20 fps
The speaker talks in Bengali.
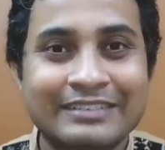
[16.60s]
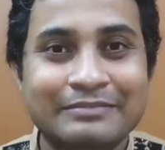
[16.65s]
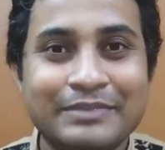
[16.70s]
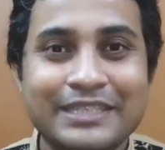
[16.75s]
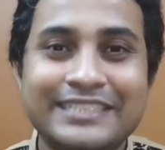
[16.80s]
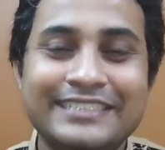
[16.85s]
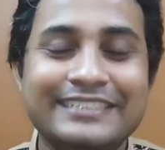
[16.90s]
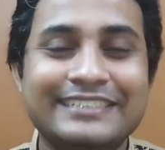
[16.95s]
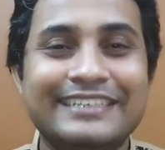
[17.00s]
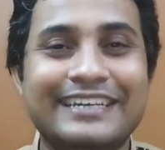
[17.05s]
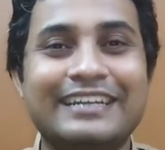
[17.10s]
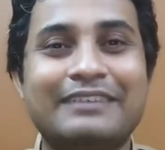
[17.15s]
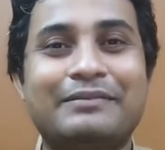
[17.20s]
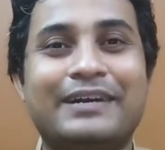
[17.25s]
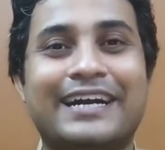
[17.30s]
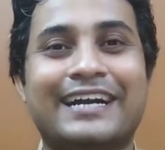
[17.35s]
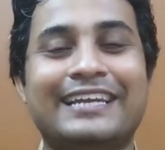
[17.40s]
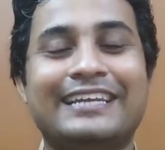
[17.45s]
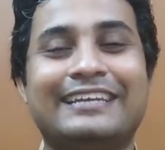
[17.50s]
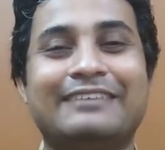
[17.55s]
মিষ্টি ছাড়া
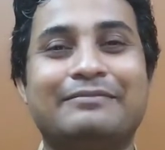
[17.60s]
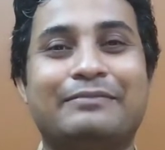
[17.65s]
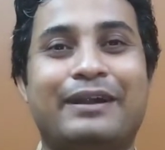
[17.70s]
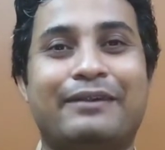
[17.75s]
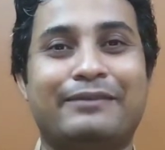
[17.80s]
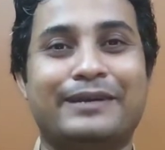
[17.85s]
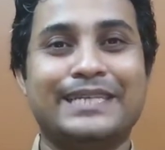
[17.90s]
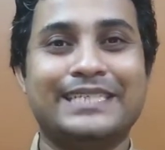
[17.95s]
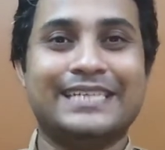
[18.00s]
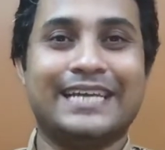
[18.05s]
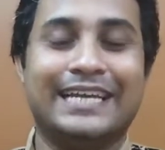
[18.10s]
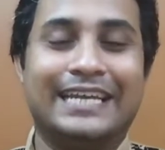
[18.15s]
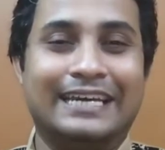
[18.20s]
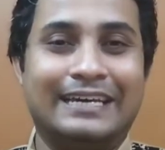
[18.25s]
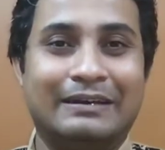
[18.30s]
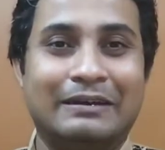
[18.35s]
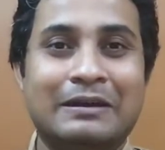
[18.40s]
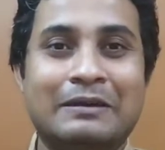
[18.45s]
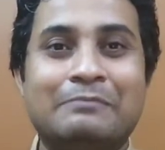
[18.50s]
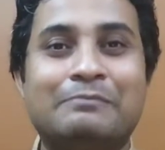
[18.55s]
বাঙালিকে ভাবাই যায়
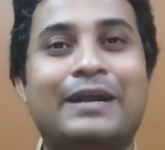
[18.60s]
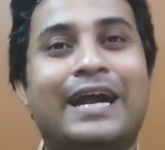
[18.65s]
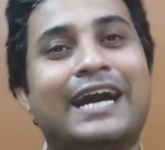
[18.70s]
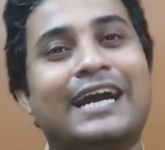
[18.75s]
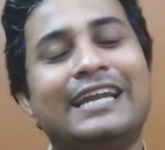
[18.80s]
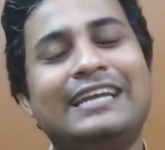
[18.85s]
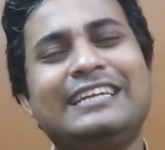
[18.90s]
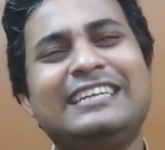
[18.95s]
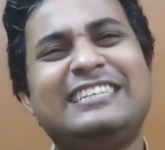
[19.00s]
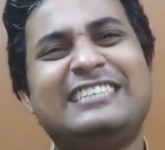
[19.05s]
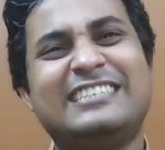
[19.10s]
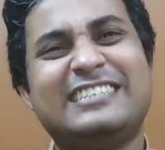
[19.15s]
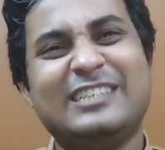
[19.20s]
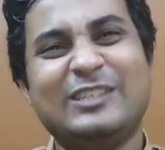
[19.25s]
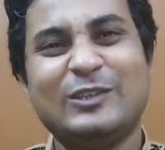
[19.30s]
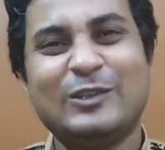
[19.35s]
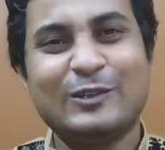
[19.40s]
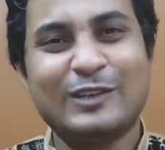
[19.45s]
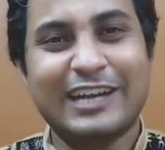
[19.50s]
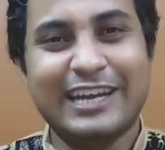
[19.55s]
না বাঙালির
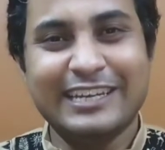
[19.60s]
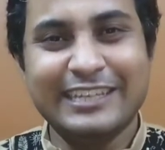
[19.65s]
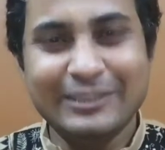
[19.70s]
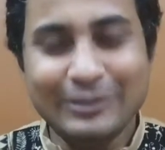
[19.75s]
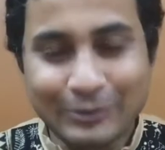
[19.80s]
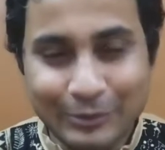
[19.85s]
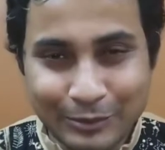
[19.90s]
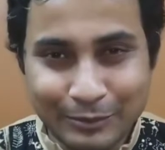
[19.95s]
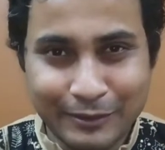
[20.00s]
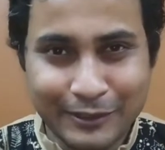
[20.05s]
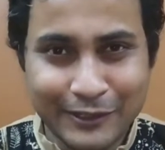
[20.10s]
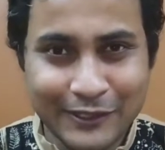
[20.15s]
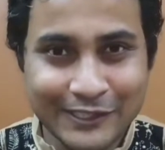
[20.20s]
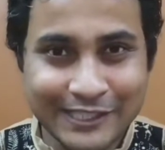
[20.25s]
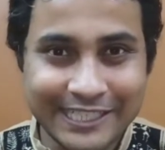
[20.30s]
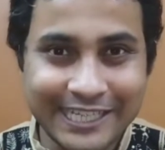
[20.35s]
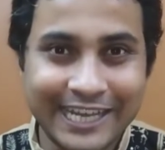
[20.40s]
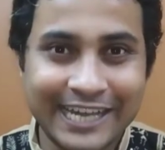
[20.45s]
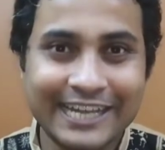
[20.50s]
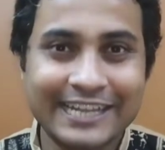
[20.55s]
চিরকালীন
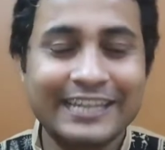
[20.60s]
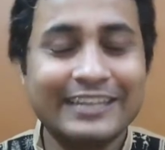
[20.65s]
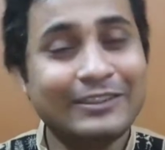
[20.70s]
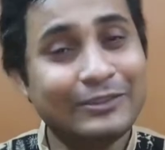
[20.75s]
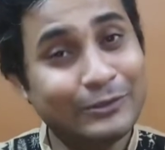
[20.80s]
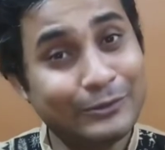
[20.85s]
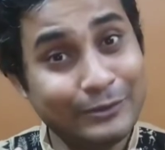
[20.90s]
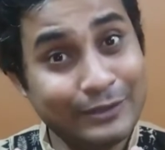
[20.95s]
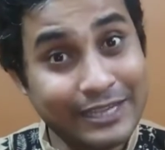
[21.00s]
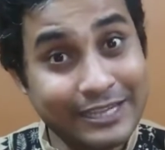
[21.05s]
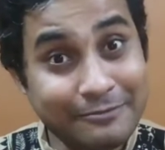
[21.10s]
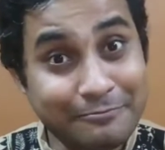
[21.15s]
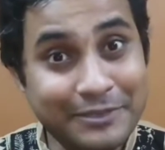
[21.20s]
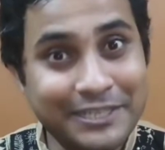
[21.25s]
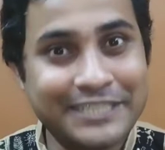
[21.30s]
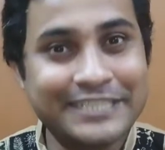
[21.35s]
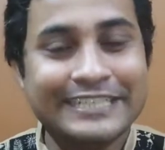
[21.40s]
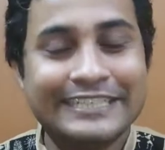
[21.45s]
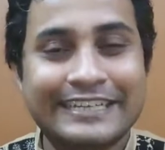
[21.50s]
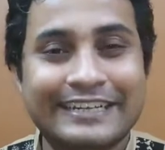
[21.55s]
দুর্বলতা কিন্তু এই
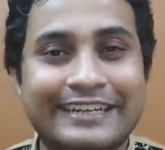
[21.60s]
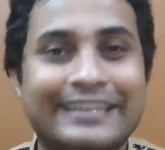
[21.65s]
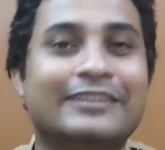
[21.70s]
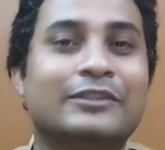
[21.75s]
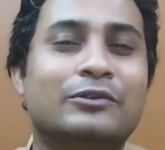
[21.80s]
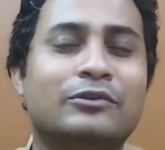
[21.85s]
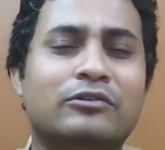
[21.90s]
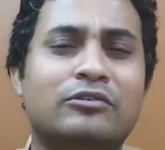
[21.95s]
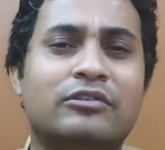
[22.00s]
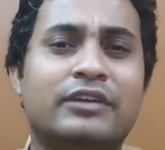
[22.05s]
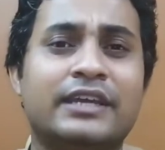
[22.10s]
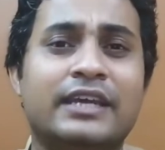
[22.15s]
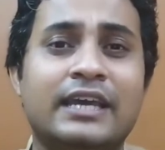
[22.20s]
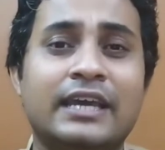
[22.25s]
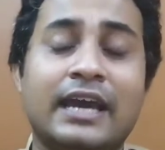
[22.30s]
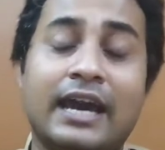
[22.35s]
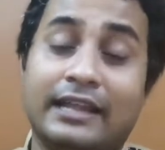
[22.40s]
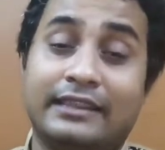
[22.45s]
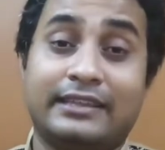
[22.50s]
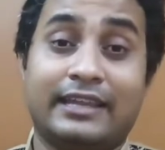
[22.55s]
মিষ্টিকে কেন্দ্র করে
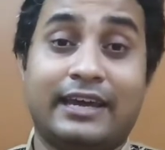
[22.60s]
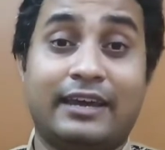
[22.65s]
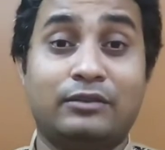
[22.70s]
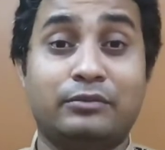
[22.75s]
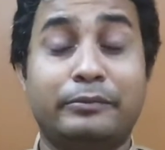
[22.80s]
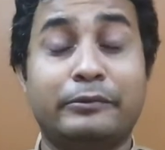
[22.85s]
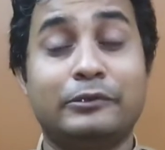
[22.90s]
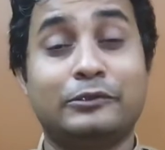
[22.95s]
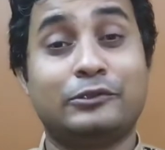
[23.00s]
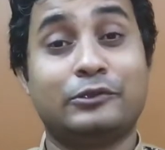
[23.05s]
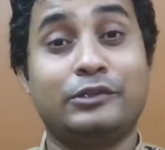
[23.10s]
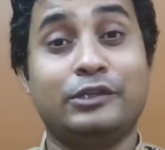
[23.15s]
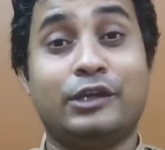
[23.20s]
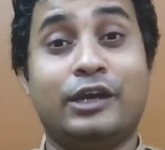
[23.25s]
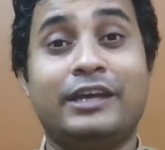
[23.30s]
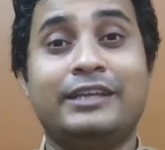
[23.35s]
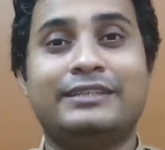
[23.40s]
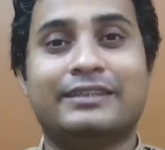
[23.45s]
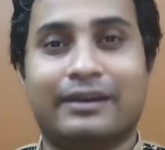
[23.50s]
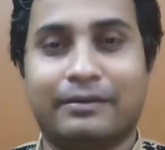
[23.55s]
আর তার উপর যদি
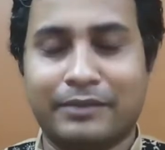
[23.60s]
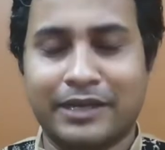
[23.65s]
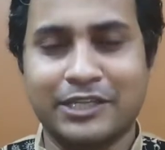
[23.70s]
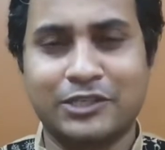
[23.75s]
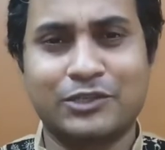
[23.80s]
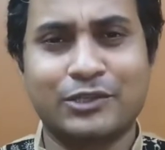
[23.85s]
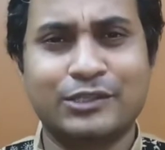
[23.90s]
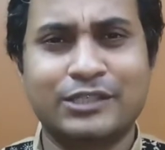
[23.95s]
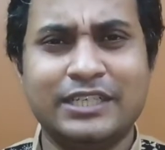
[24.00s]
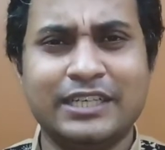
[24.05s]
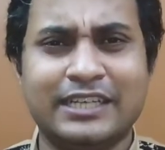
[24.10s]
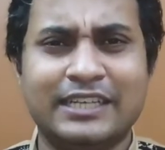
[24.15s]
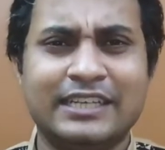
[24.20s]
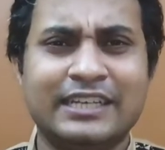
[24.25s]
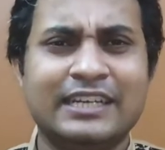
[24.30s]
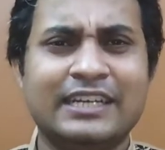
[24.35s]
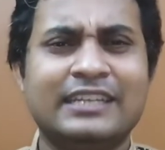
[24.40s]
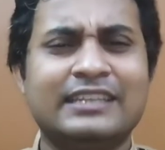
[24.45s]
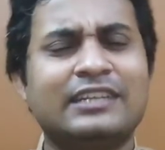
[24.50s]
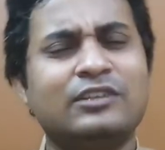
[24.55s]
হয় জামাই ষষ্ঠী
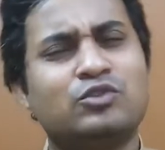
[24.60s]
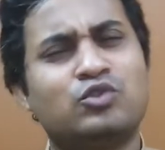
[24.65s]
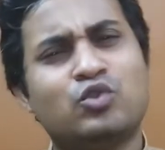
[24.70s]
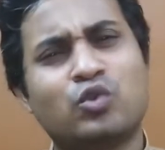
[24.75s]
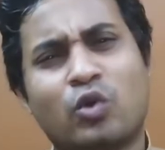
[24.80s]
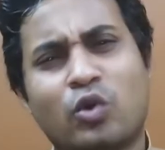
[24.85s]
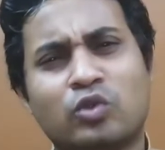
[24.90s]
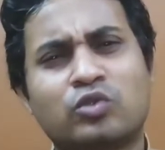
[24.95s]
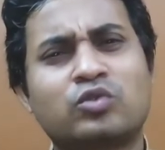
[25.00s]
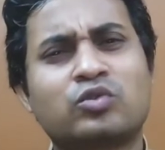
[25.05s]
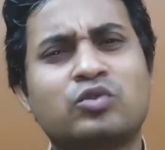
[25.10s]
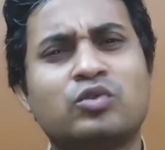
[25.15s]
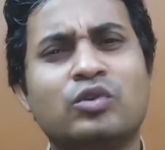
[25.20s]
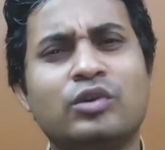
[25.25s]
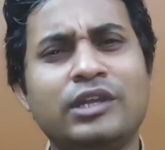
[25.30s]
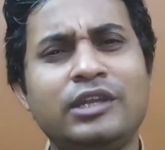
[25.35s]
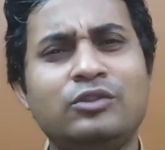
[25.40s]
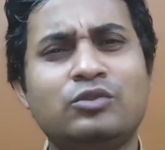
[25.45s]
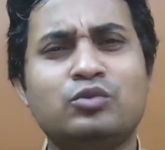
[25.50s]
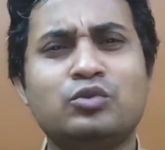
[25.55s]
তা
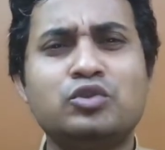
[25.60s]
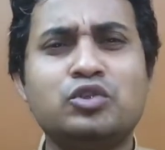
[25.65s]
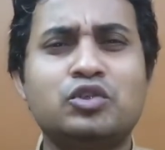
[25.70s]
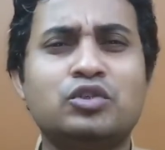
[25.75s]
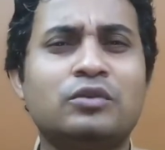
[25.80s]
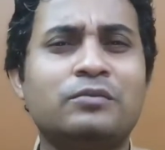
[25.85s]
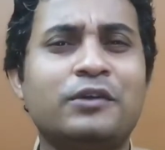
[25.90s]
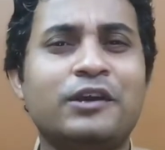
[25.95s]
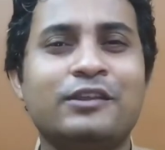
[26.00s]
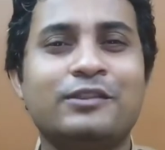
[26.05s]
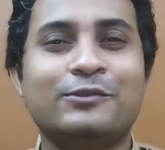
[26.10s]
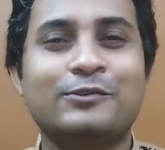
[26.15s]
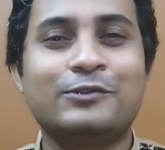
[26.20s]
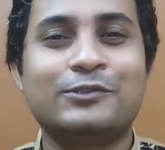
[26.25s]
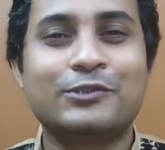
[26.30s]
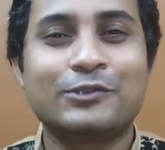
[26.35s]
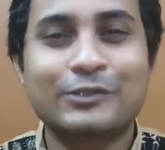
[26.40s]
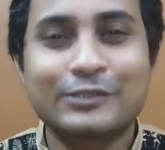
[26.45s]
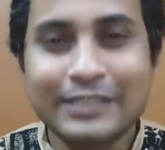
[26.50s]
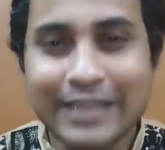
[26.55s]
যতই দুঃসময়
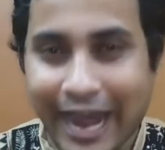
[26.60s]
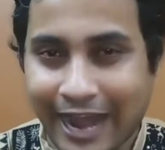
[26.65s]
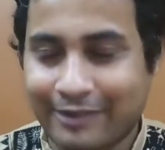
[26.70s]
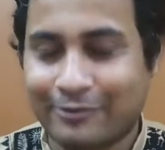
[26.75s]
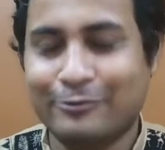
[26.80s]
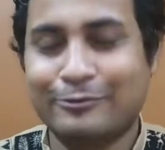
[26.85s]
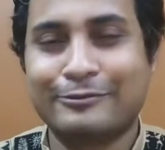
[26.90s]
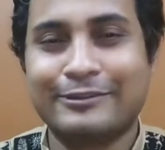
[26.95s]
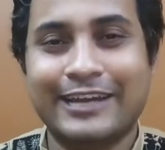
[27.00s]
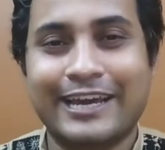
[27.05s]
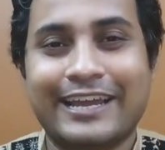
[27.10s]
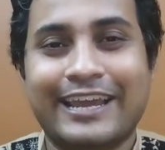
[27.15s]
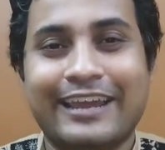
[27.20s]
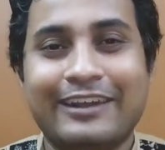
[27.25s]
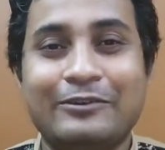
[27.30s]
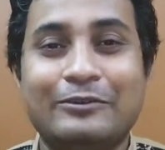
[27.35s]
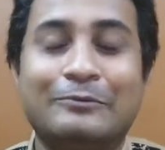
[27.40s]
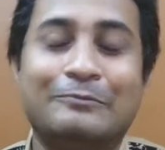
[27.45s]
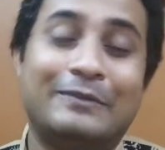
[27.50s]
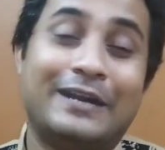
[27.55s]
দুর্যোগ থাকুক না
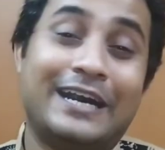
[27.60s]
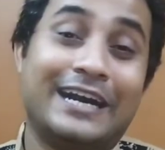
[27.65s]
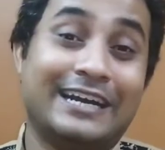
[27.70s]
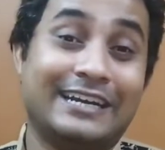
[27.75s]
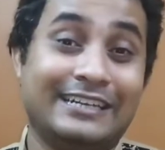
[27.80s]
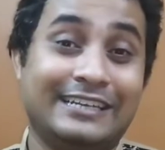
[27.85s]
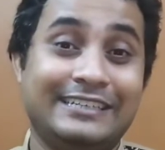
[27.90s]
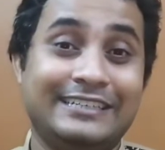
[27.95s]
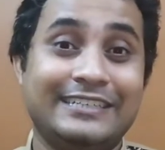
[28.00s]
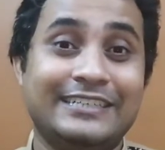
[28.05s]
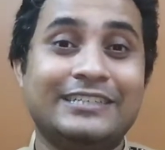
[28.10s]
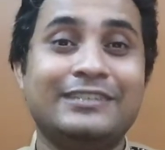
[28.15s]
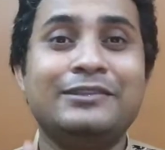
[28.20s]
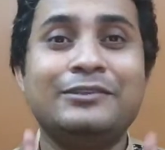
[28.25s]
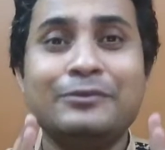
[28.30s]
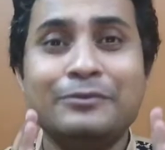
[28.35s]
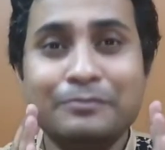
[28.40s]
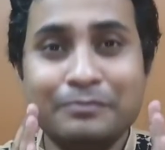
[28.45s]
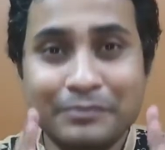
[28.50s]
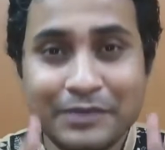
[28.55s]
কেন বাঙালি
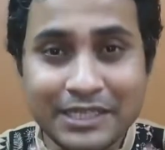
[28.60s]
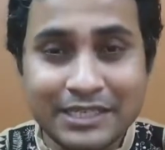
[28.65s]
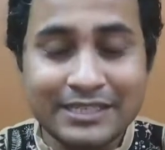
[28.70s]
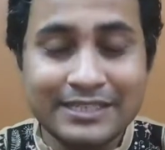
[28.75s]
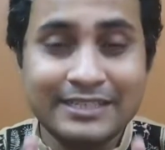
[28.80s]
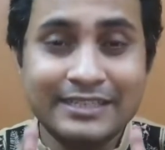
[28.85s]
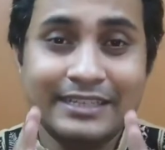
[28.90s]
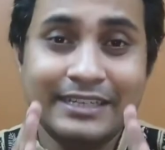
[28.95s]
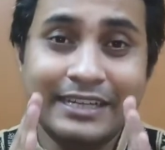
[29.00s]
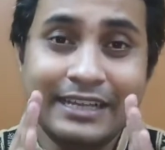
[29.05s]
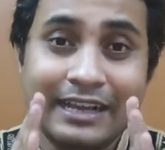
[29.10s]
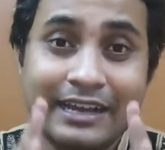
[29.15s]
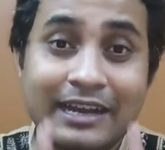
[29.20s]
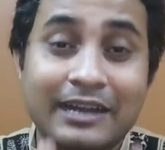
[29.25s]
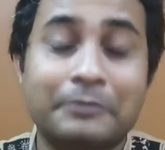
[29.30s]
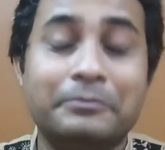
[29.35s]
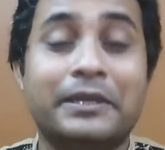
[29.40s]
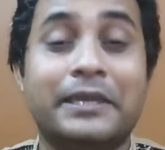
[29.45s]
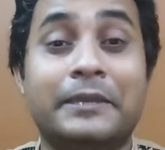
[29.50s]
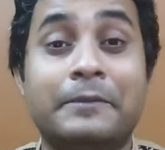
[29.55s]
কিন্তু মিষ্টি
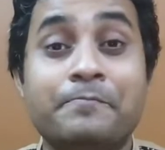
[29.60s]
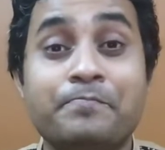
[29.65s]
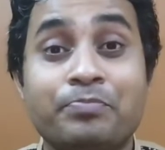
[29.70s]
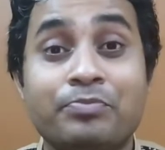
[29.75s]
খাবেই